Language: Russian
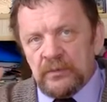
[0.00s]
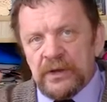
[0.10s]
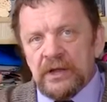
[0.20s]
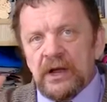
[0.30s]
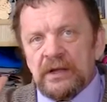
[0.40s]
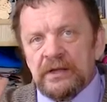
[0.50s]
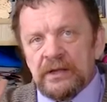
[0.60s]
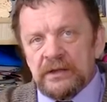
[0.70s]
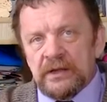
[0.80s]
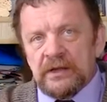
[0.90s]
бригады
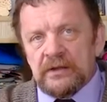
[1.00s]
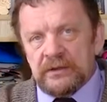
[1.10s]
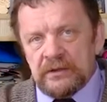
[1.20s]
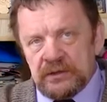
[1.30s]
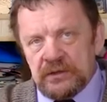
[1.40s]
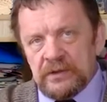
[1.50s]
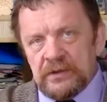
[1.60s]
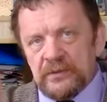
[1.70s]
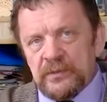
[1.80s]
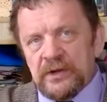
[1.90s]
отрядные,
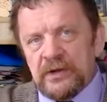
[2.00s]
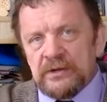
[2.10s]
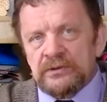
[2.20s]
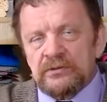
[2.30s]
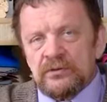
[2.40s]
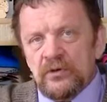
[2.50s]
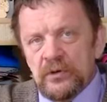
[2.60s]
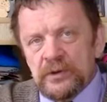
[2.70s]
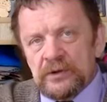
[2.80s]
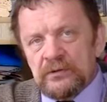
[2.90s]
сделали прекрасную
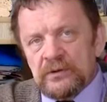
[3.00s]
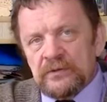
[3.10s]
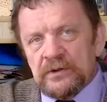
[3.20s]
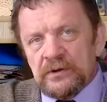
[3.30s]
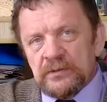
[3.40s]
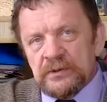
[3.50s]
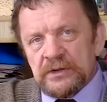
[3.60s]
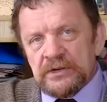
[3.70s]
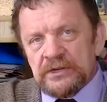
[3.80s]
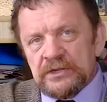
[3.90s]
комнату на втором
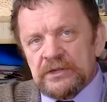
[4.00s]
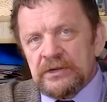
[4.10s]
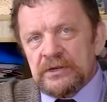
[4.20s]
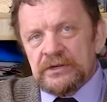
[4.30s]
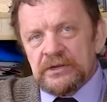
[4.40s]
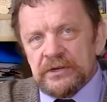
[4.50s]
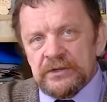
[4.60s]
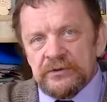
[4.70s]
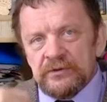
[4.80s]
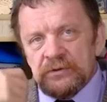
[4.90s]
этаже, сделали
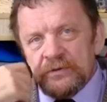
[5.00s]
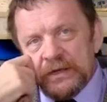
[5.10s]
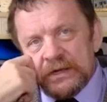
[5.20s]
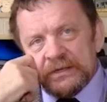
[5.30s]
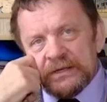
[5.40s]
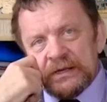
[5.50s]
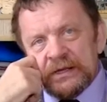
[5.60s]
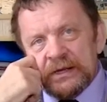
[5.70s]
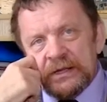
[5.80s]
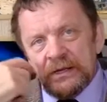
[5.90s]
железную дверь,
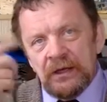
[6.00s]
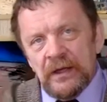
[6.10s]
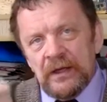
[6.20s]
залегли